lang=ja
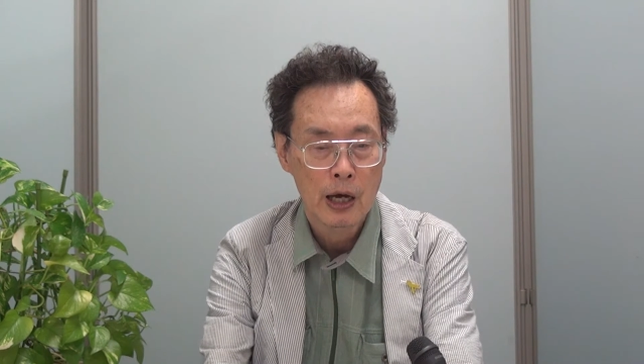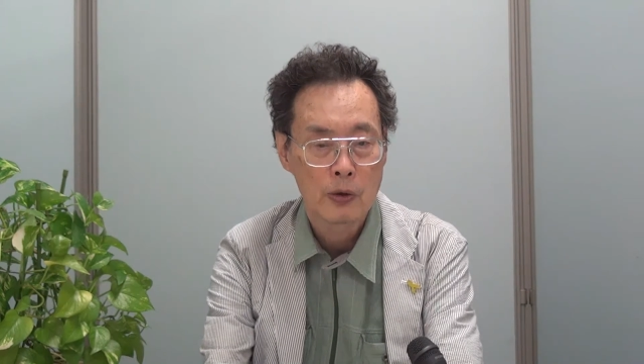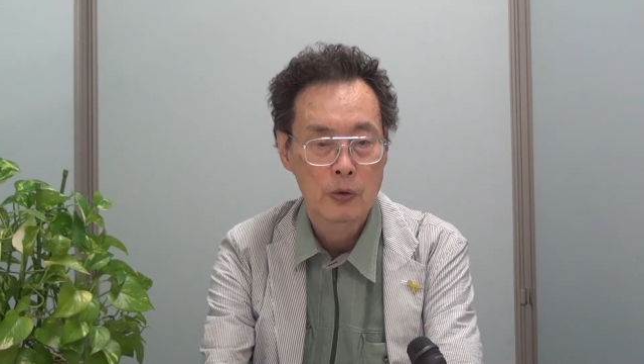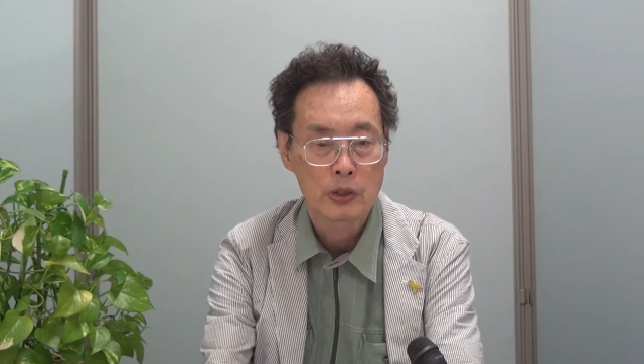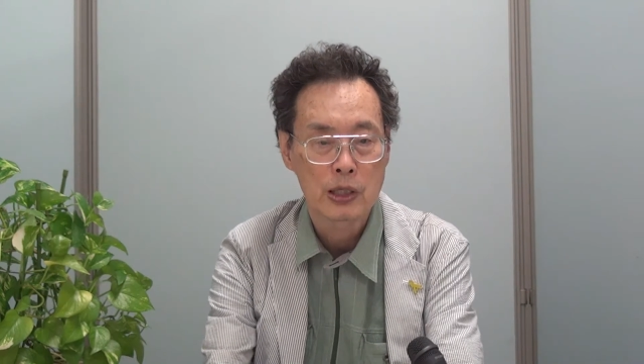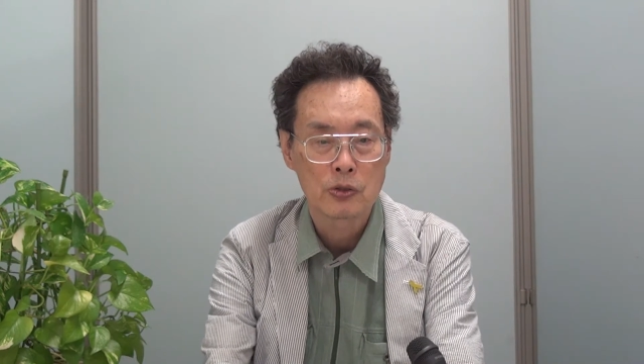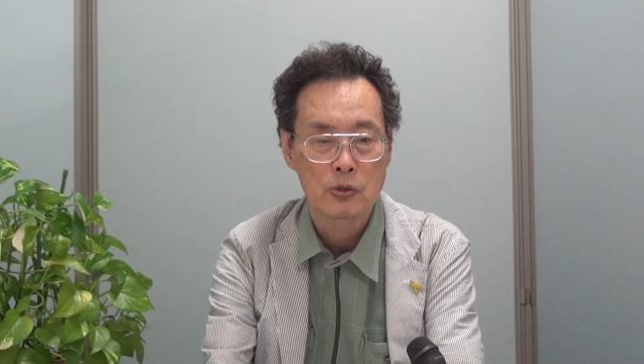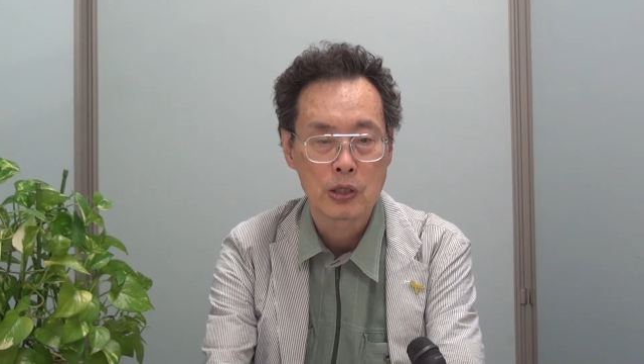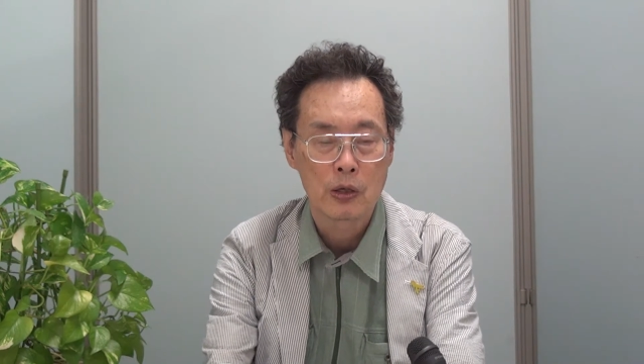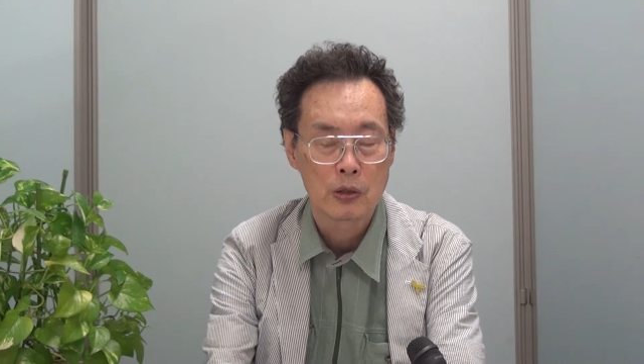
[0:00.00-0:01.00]
あの北
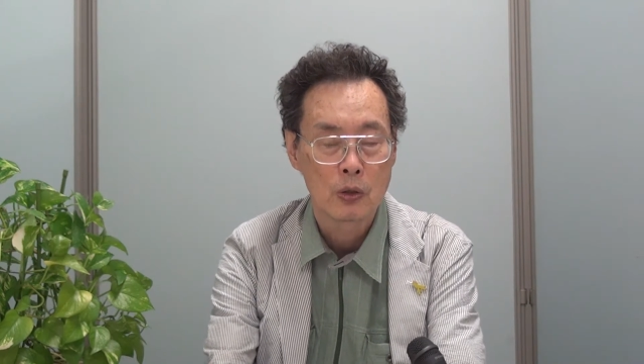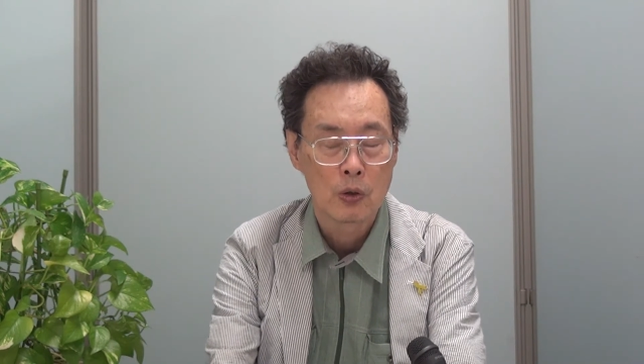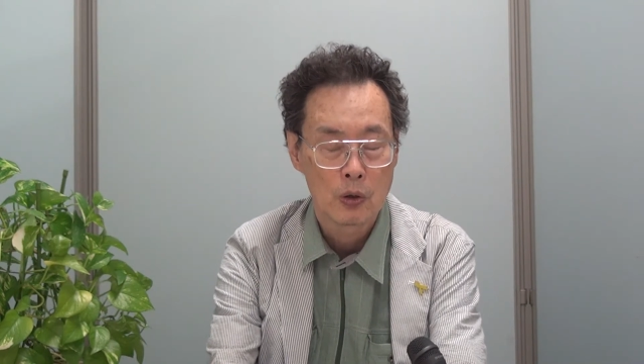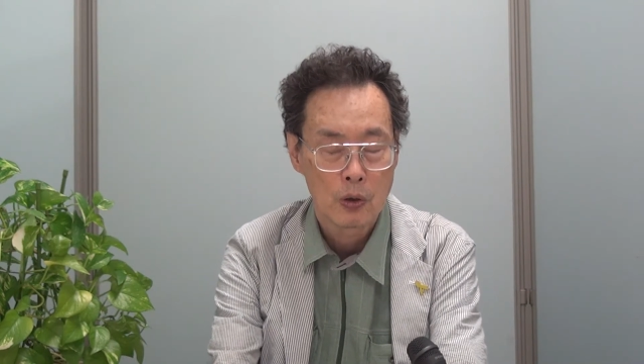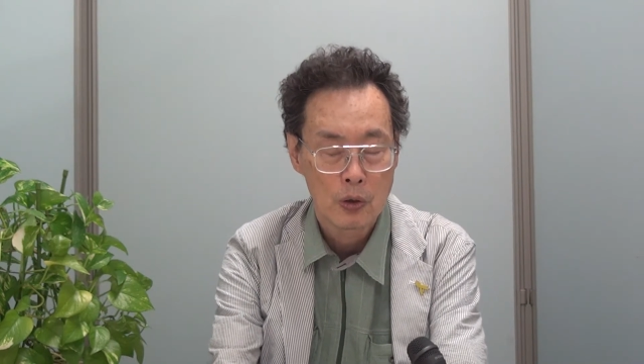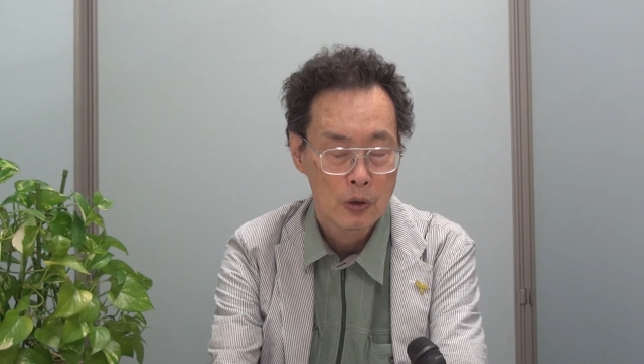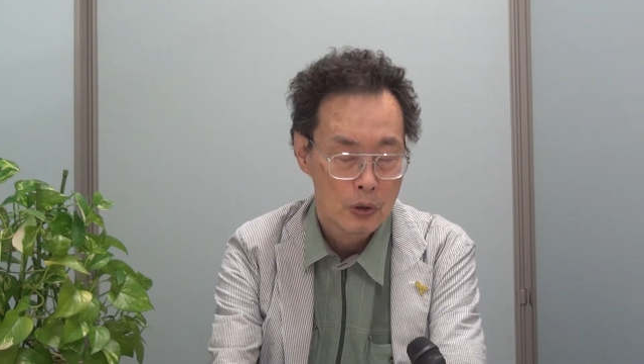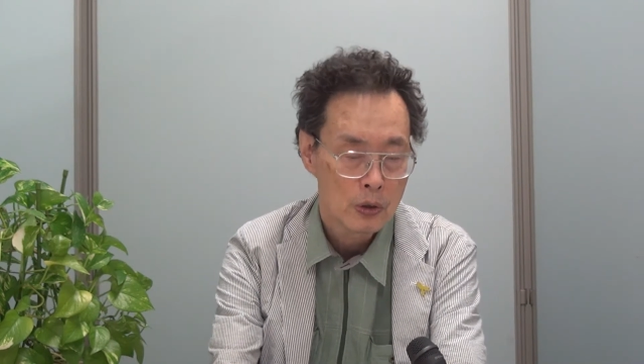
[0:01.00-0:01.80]
朝鮮を